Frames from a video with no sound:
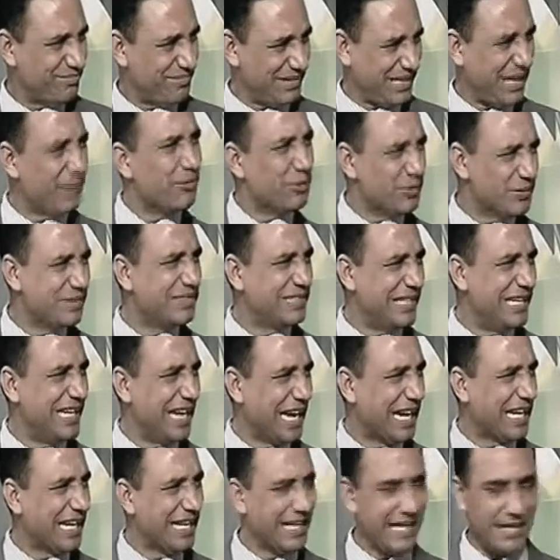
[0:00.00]
কেমন
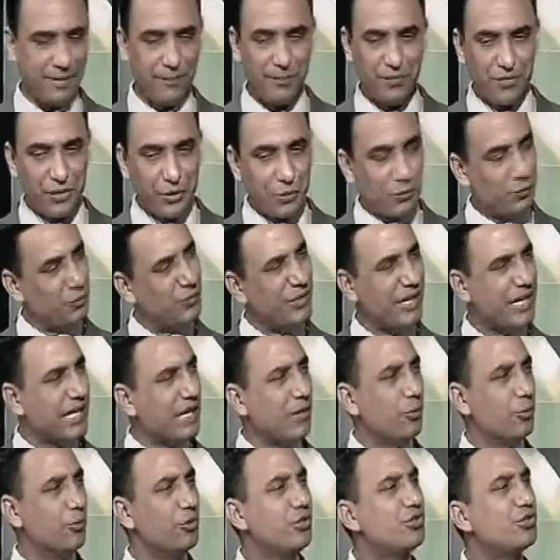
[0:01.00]
লাগে না না ওনারা
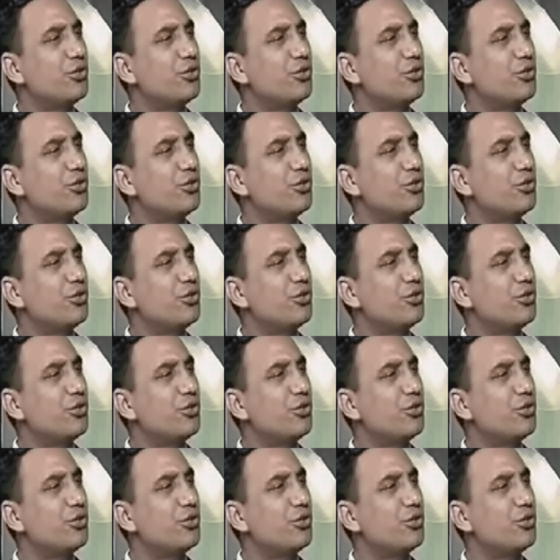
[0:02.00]
ওই